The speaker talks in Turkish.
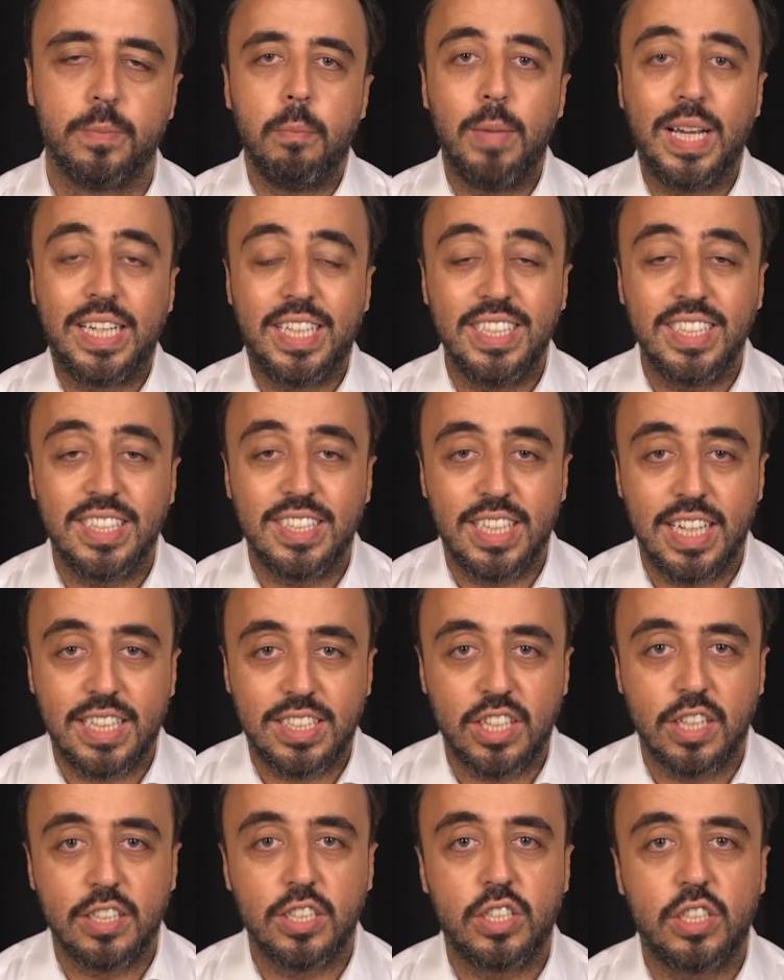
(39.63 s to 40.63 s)

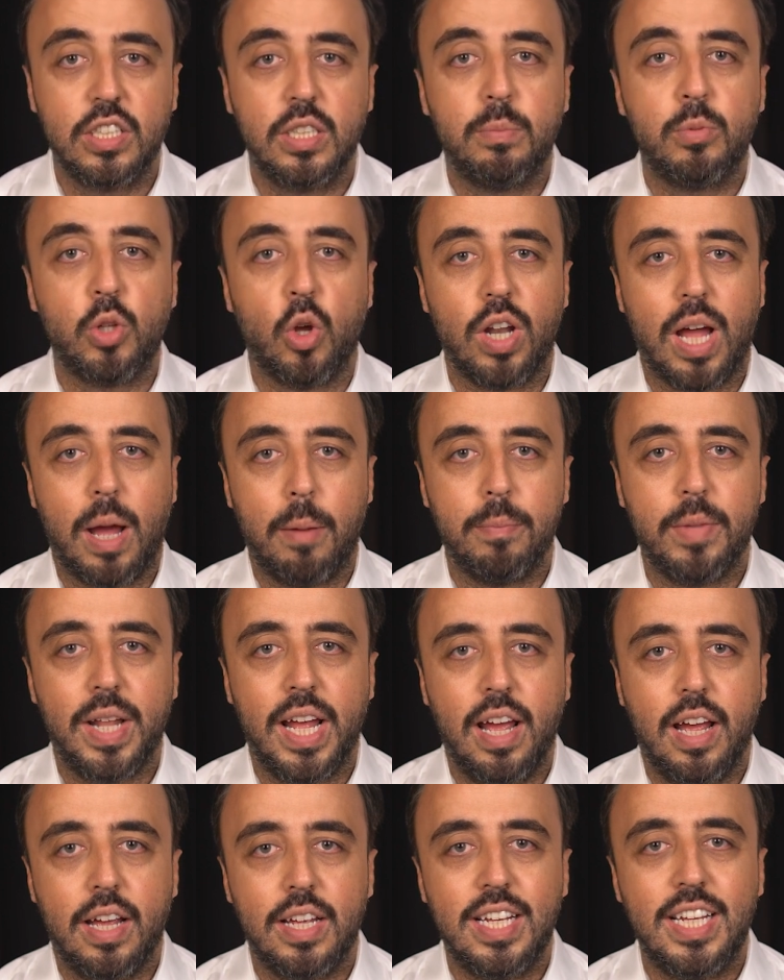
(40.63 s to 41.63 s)
McKinsey'de çalıştığım
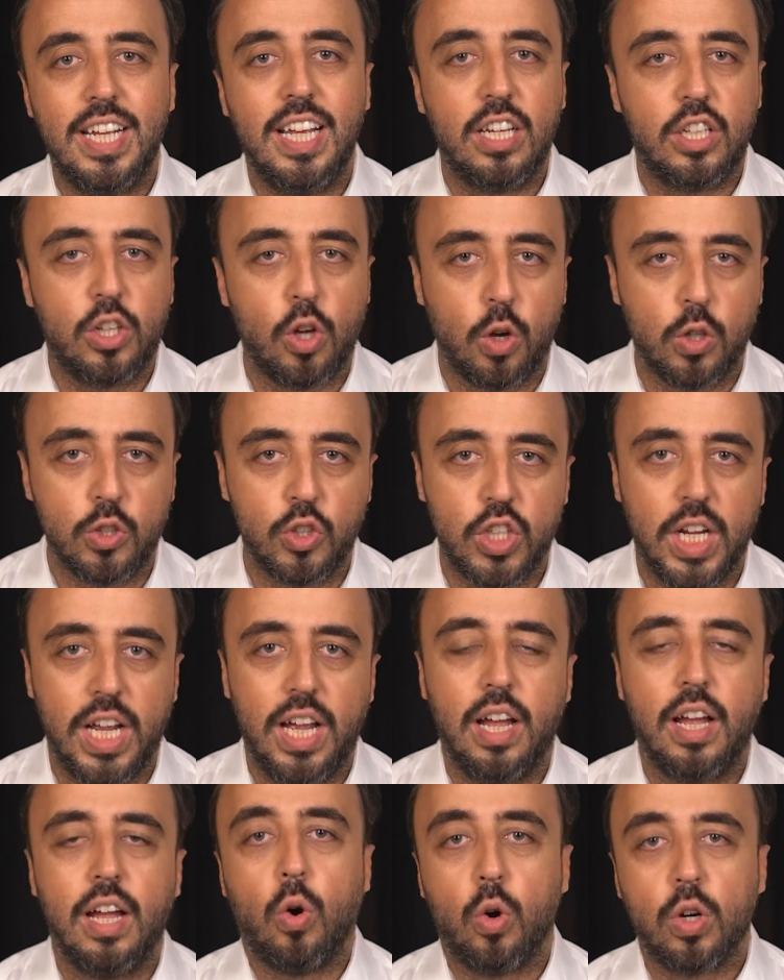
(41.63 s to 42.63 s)
dönemde ilk
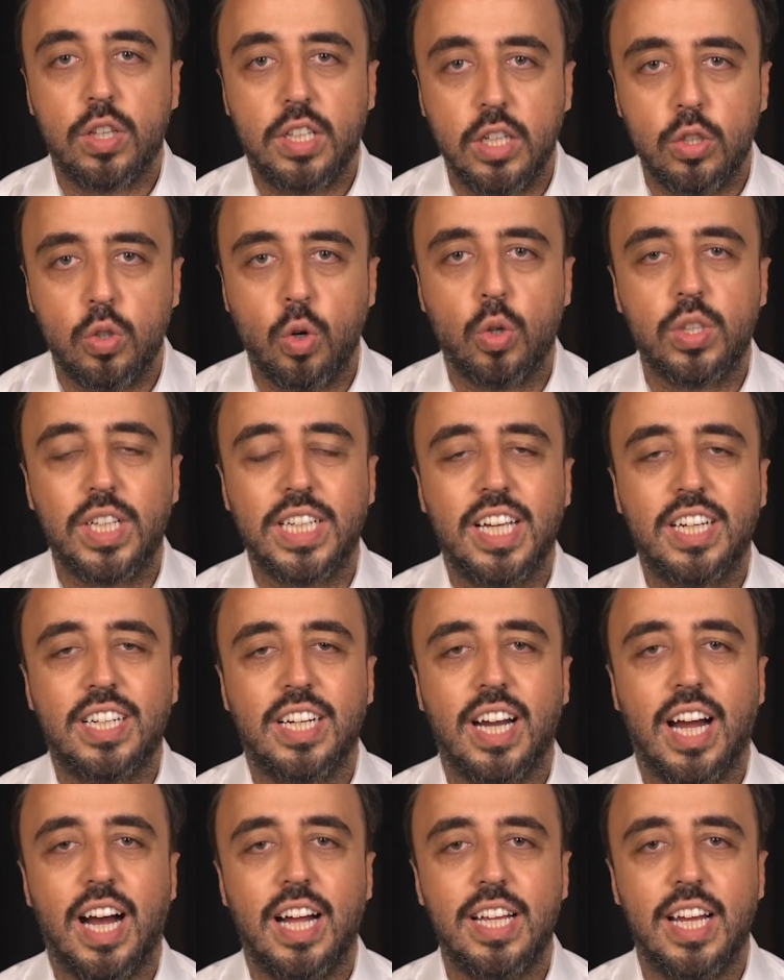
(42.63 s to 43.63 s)
önce Orta Doğu'daki
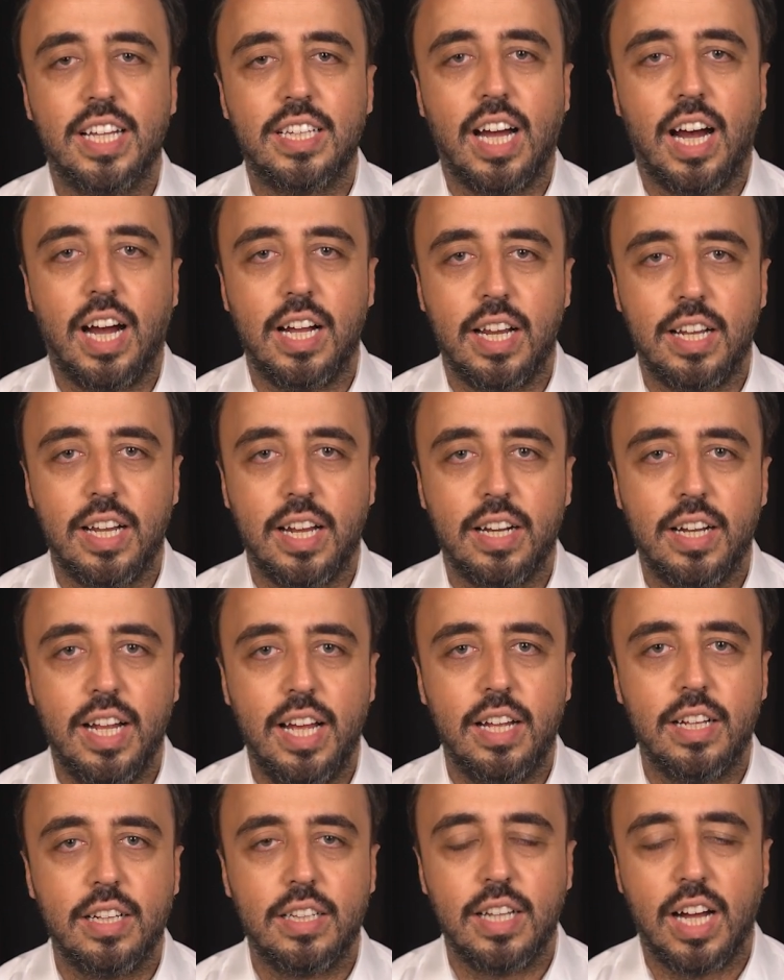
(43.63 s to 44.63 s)
kraliyet
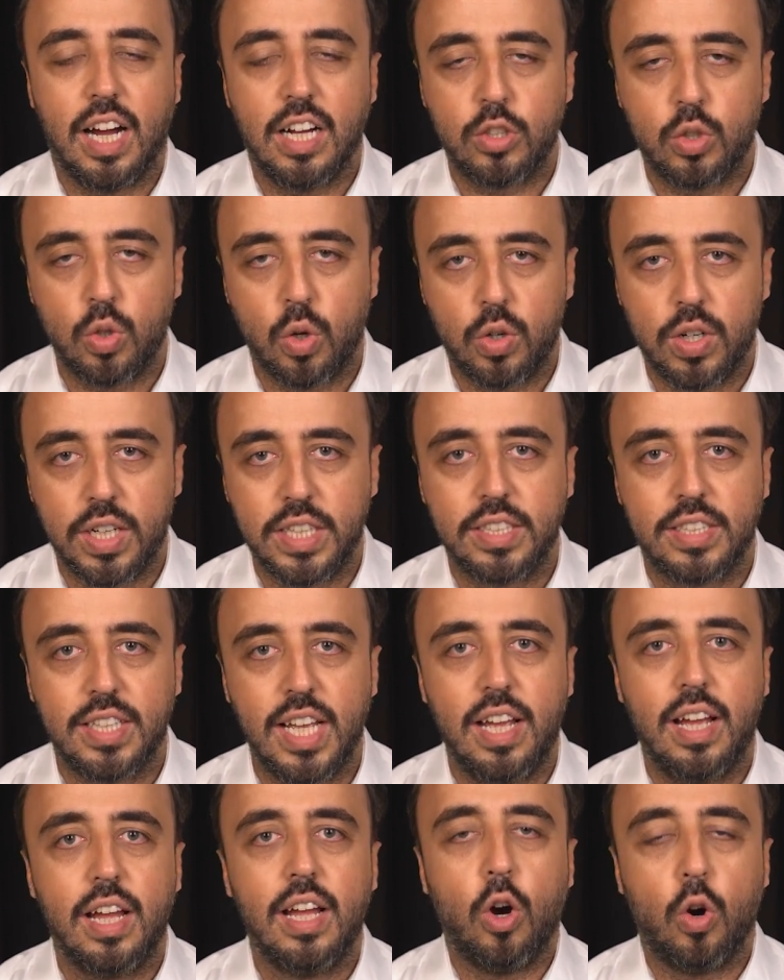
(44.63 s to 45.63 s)
ailelerine, daha sonra
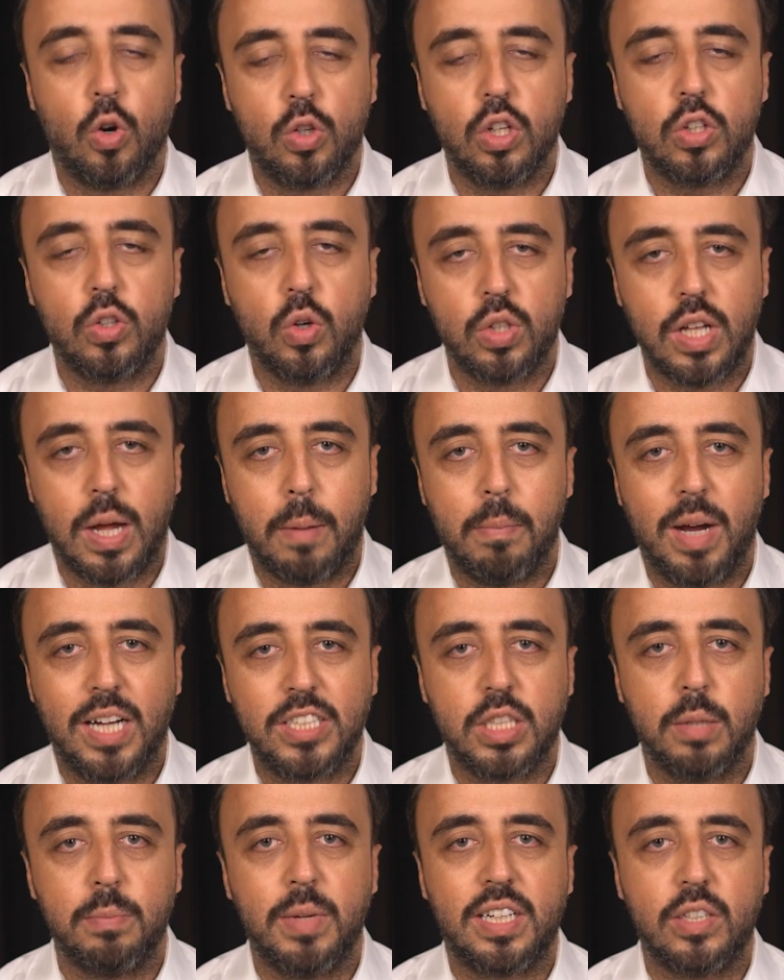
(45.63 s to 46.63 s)
ise Orta Doğu'dan
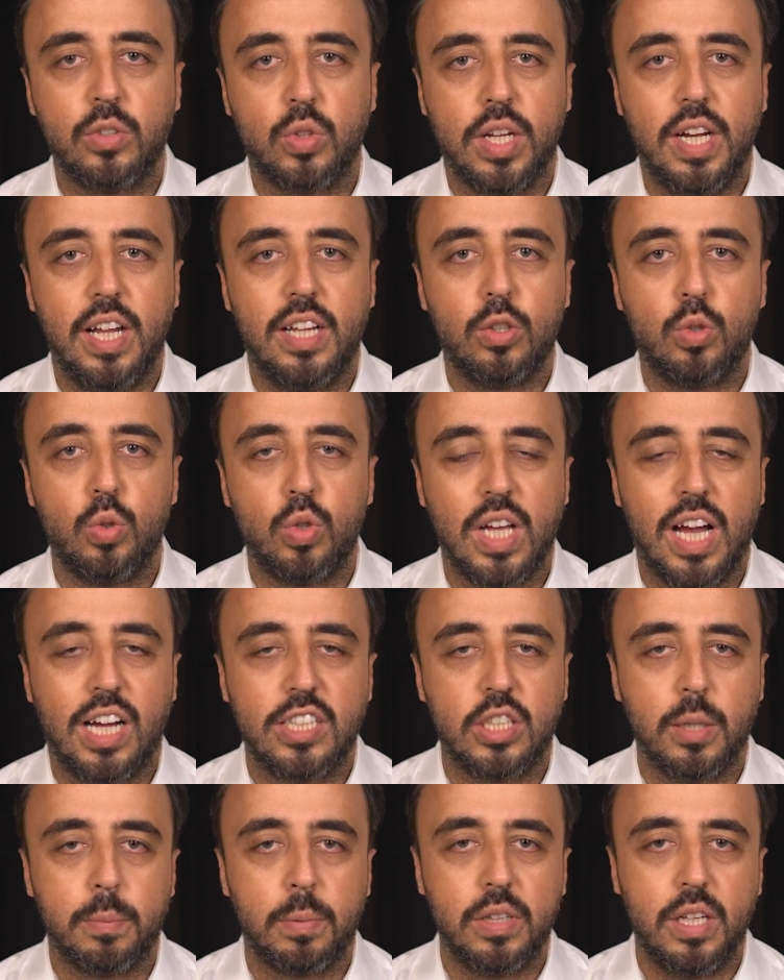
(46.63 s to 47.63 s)
başlamak üzere dünya
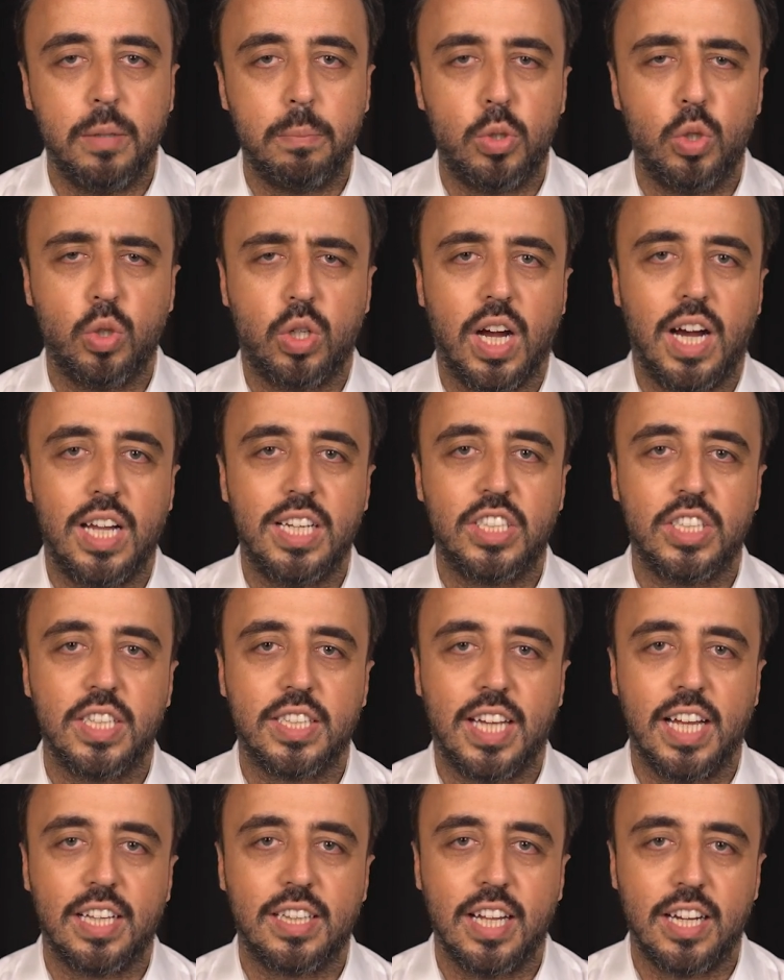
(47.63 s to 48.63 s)
çapında büyük aile
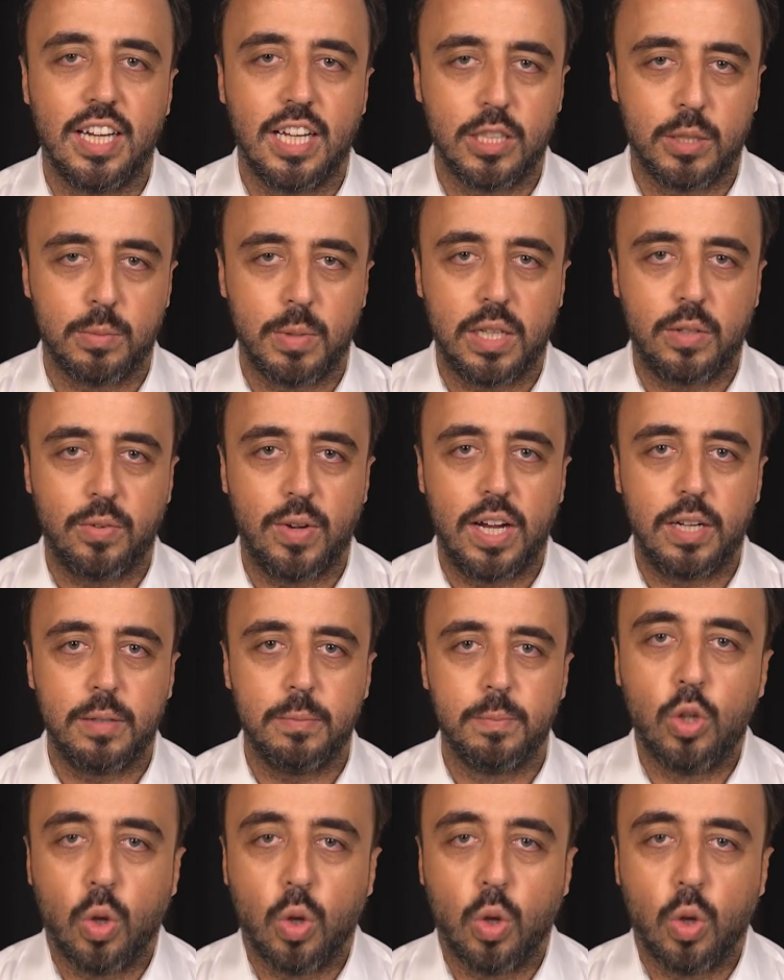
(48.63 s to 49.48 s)
şirketlerine hizmet verdi.